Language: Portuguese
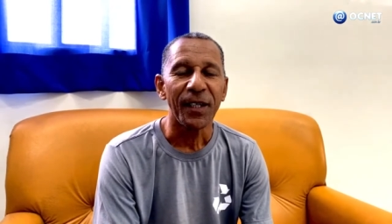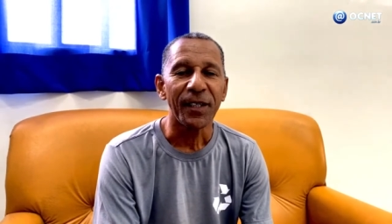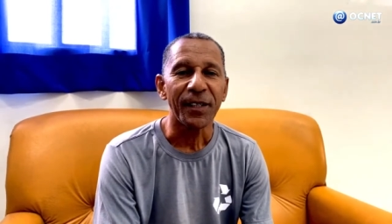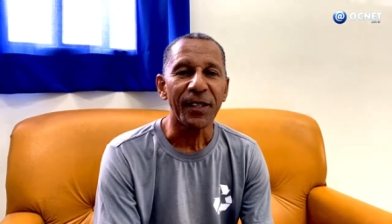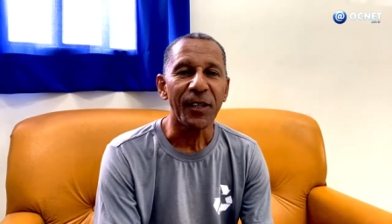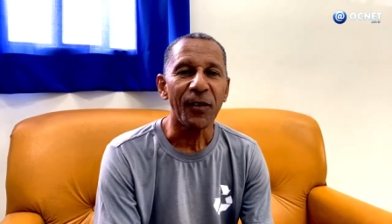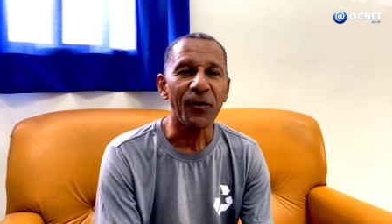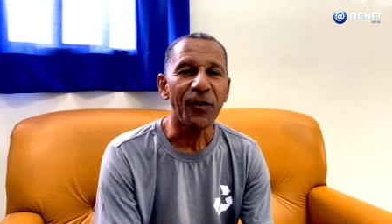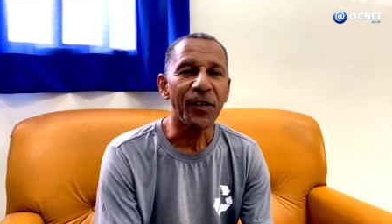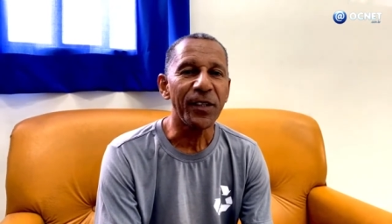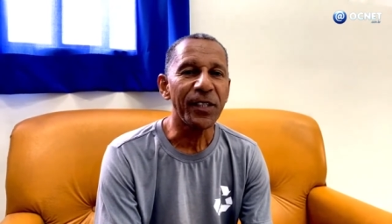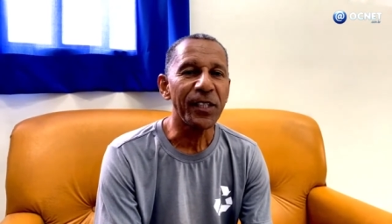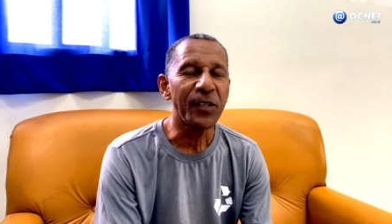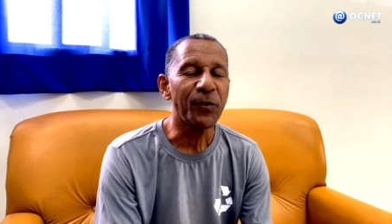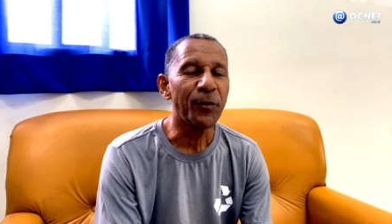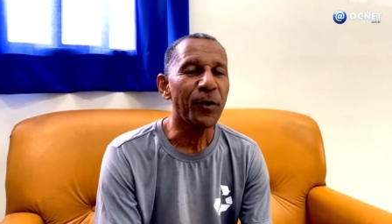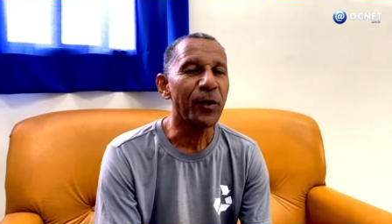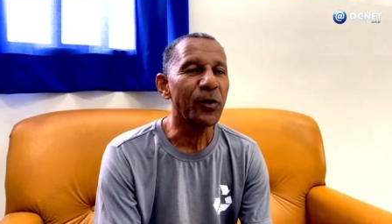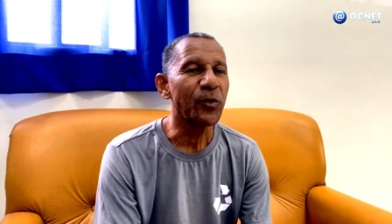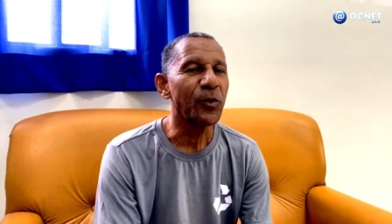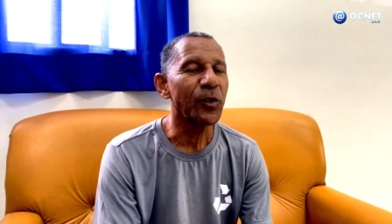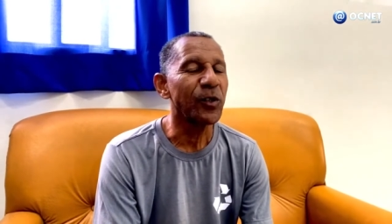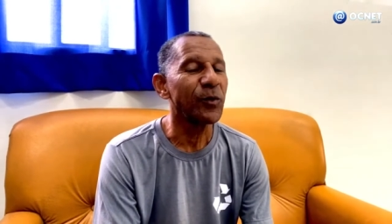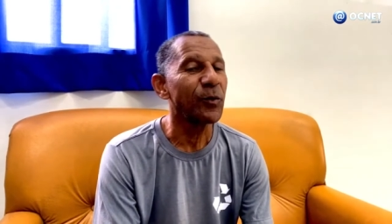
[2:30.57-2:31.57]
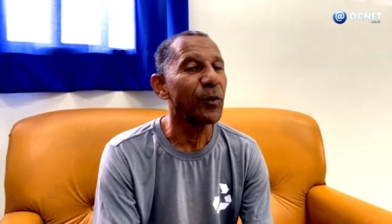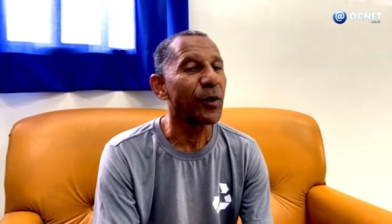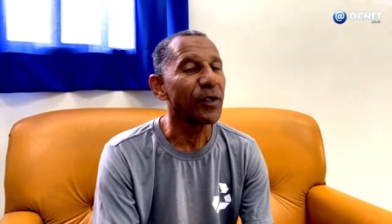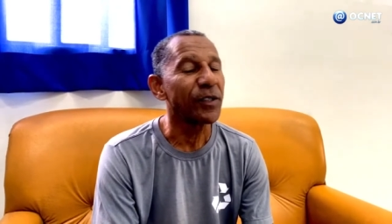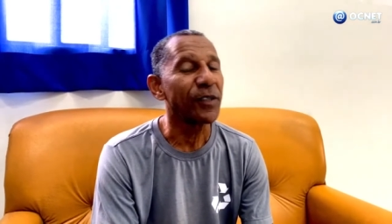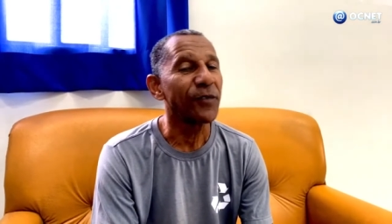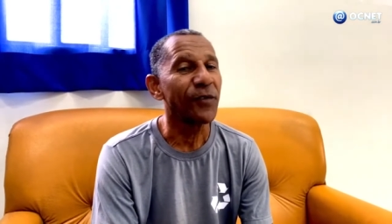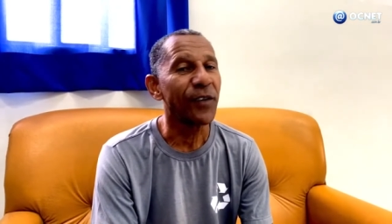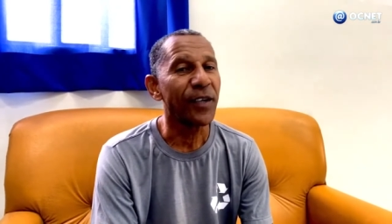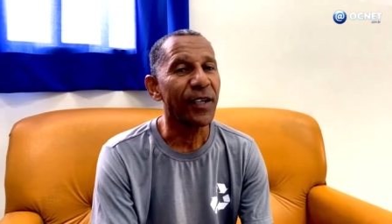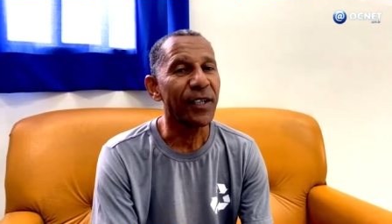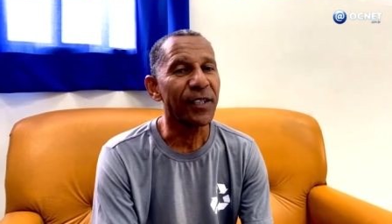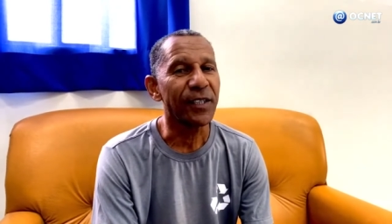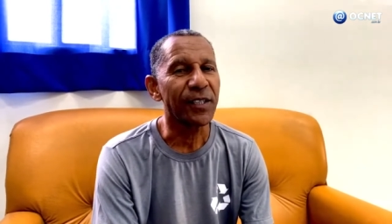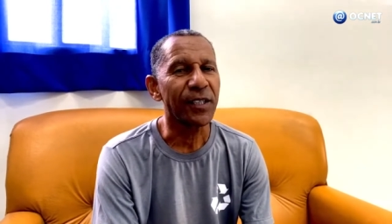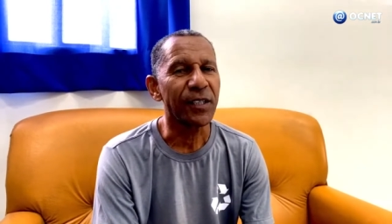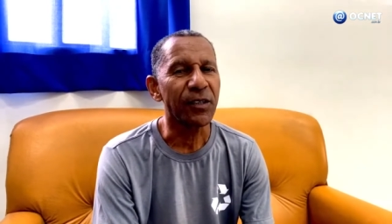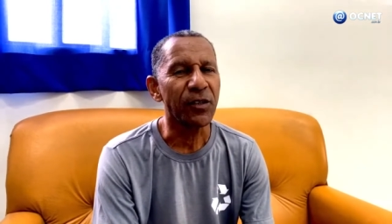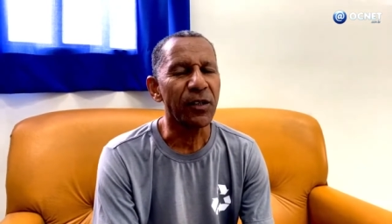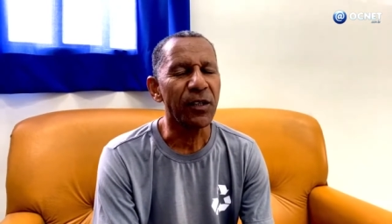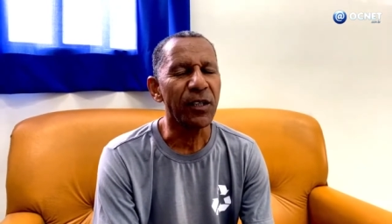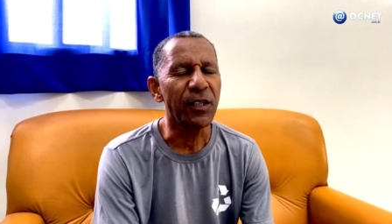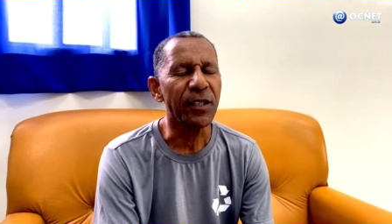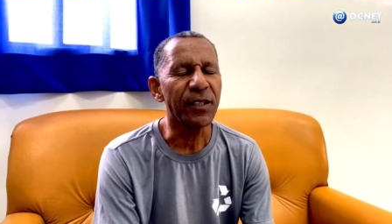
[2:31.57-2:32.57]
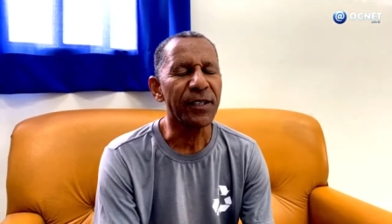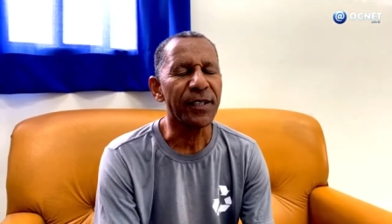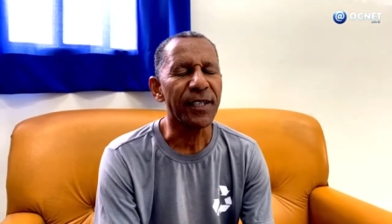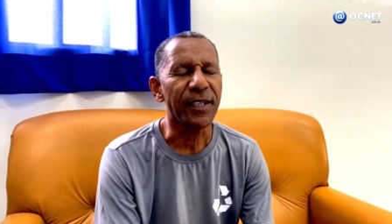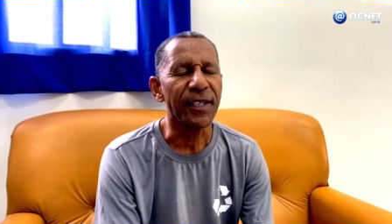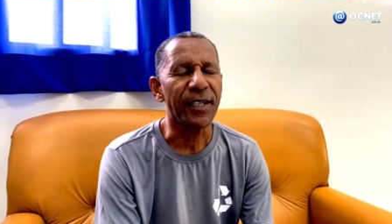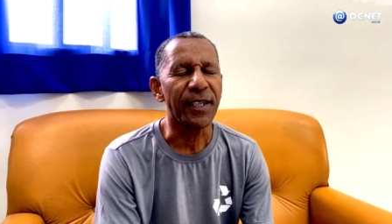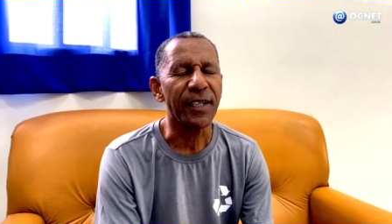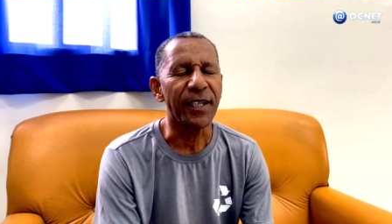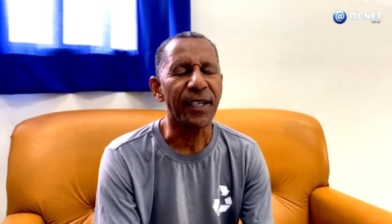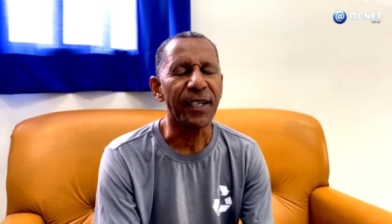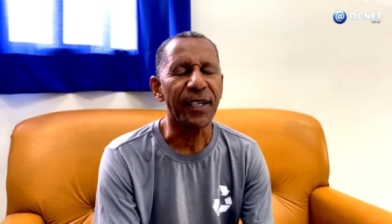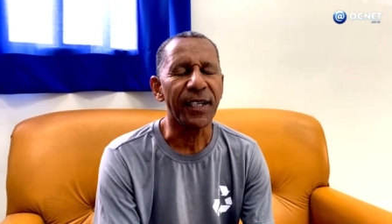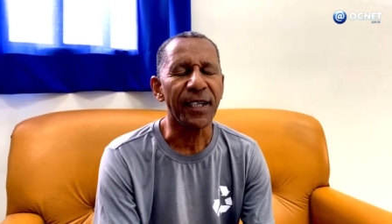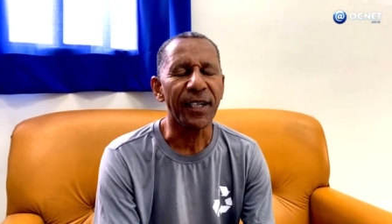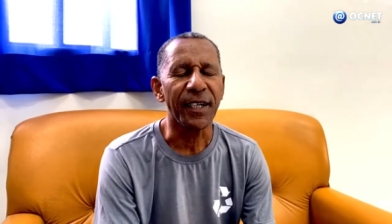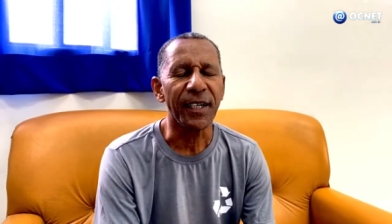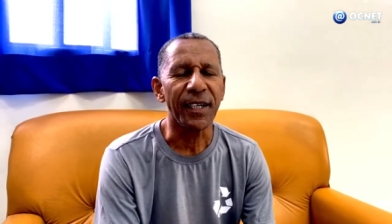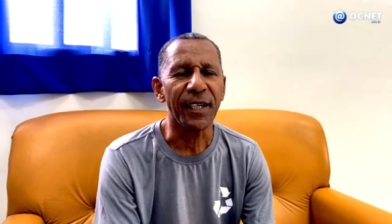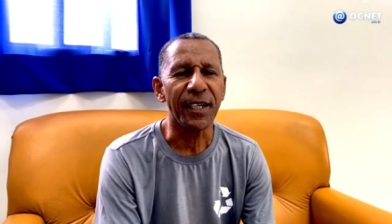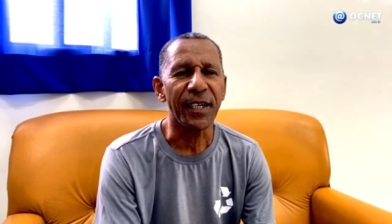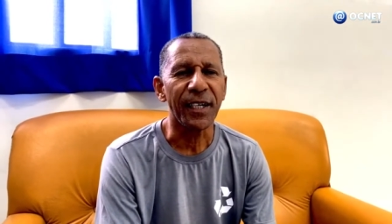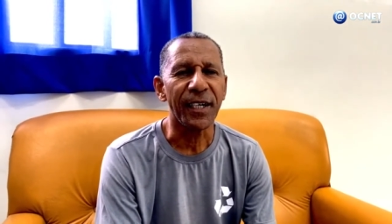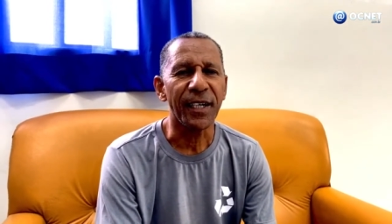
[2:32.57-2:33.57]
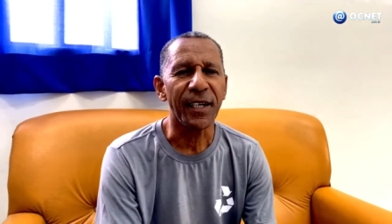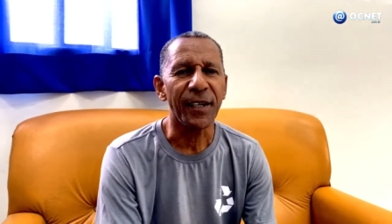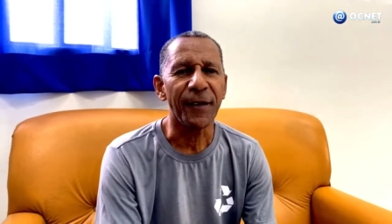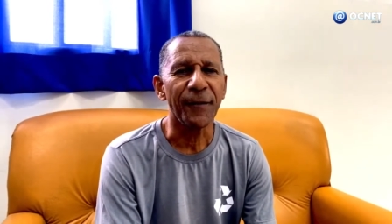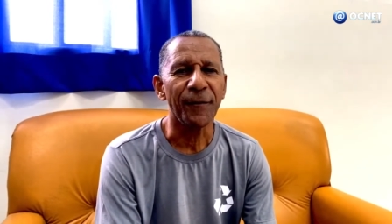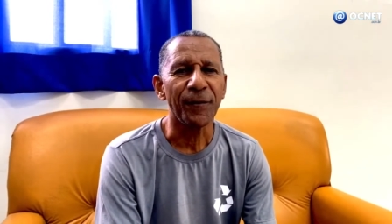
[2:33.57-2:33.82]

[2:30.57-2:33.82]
talvez as pessoas podem falar assim, nossa, é,